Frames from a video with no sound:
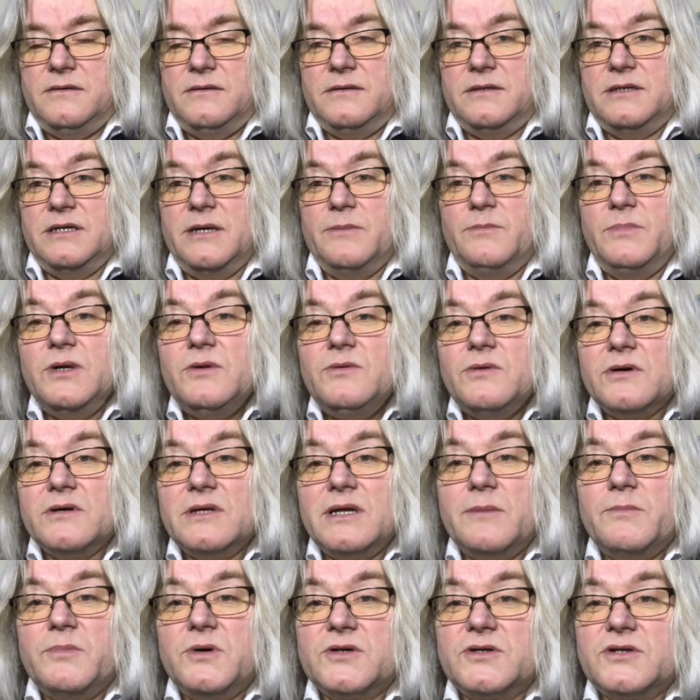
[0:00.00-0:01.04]
nie było na
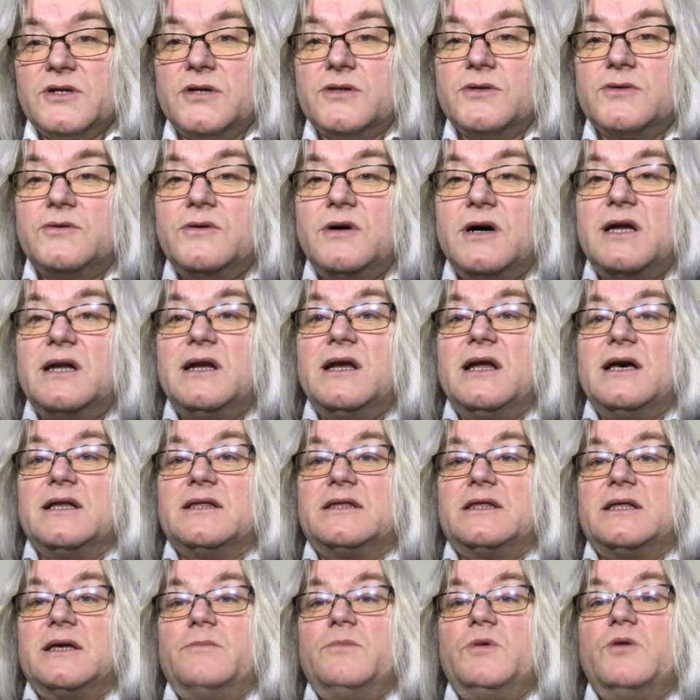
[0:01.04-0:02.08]
początku N lat
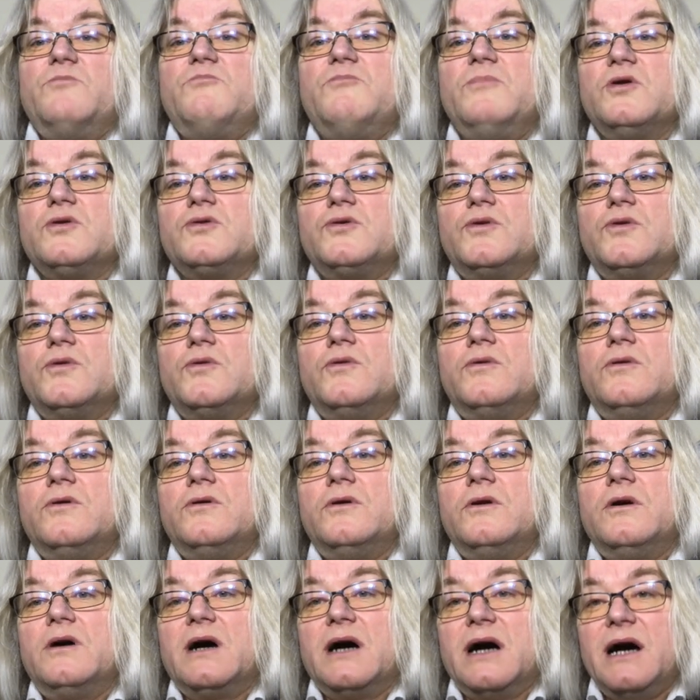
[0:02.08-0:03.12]
temu modułu
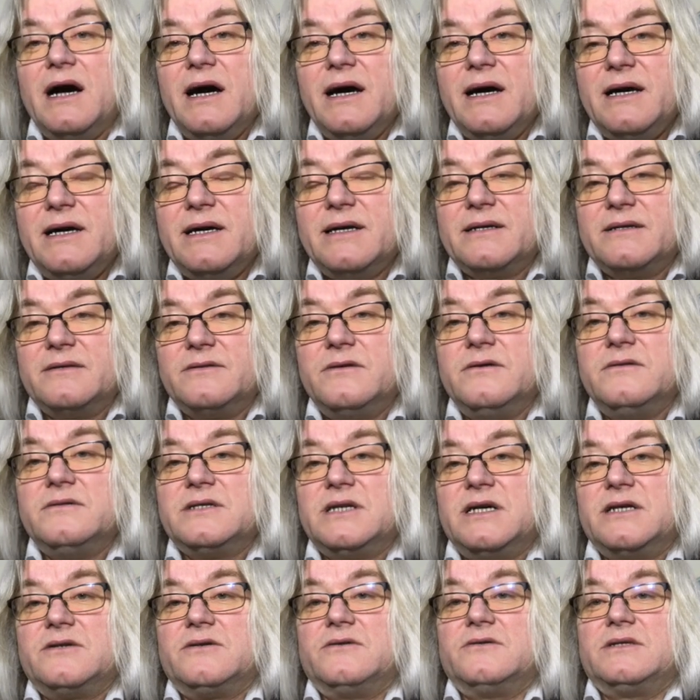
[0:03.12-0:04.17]
HR do
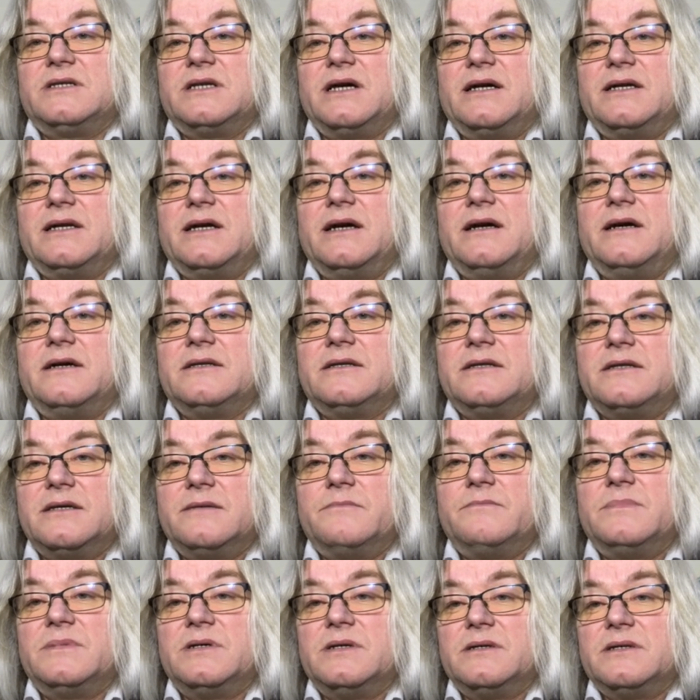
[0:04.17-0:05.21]
zarządzania
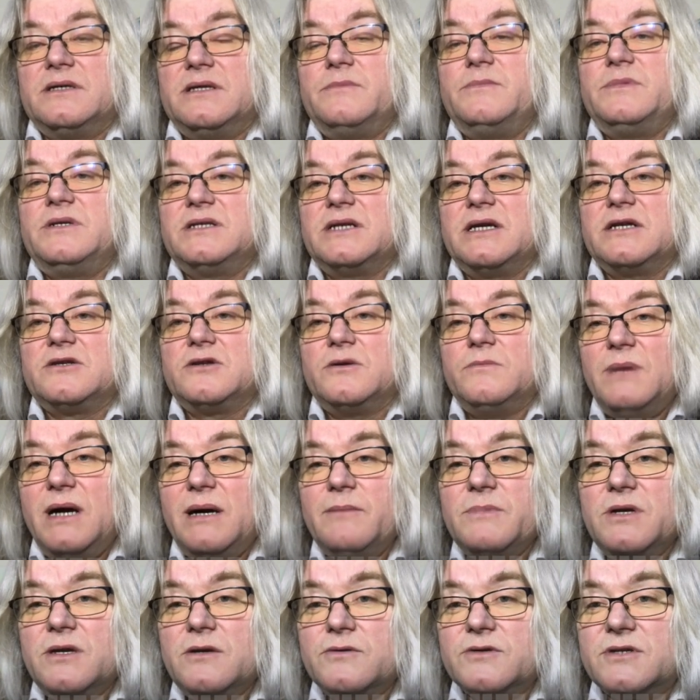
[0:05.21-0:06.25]
tym, tymi
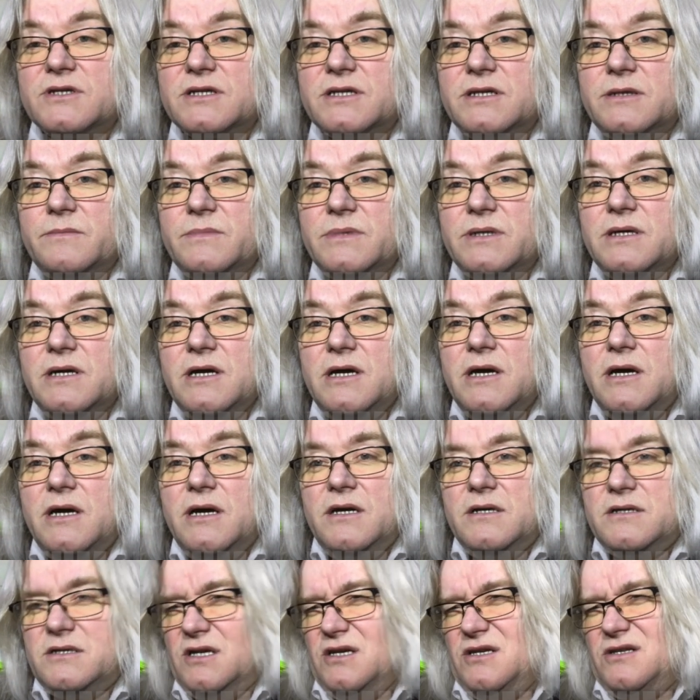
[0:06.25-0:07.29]
zasobami ludzkimi?
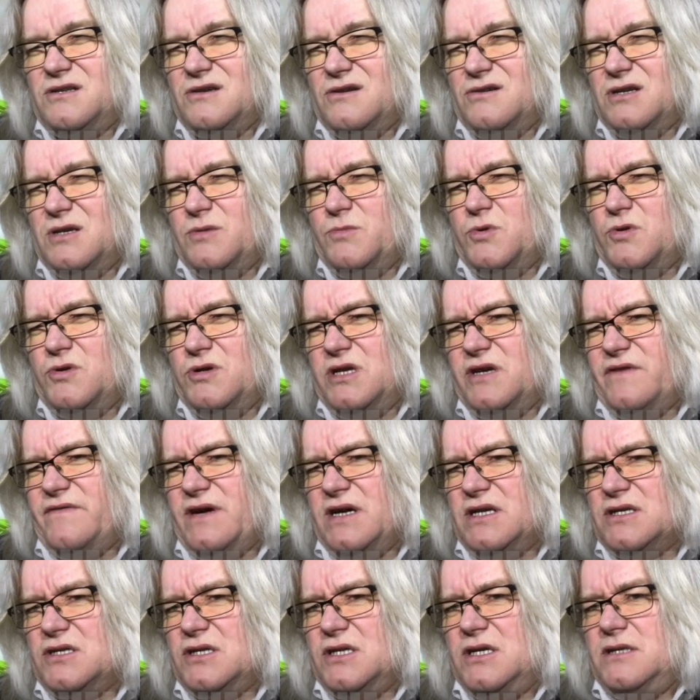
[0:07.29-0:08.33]
Czyli co, one były
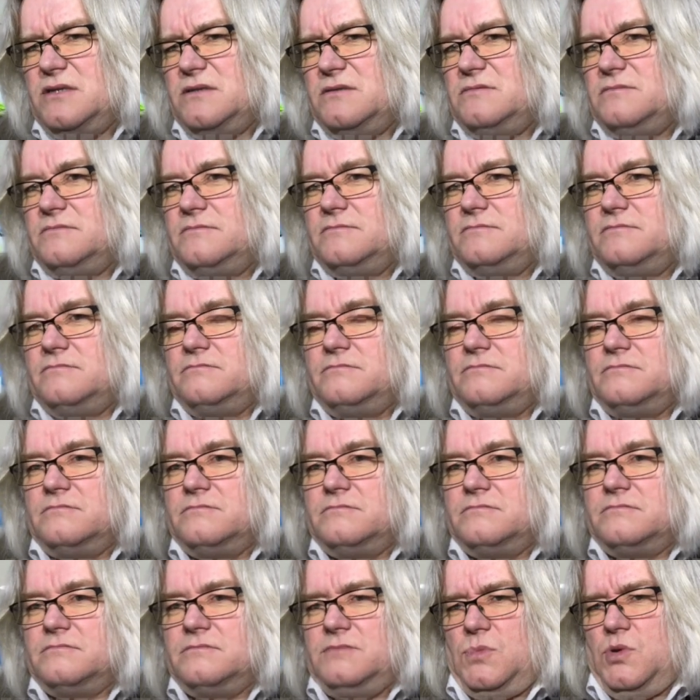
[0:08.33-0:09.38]
nieważne?
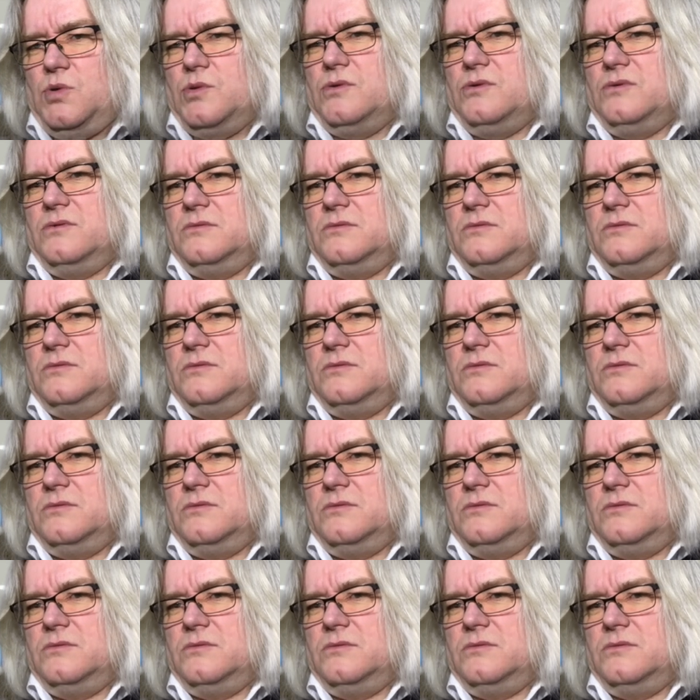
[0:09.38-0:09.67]
O.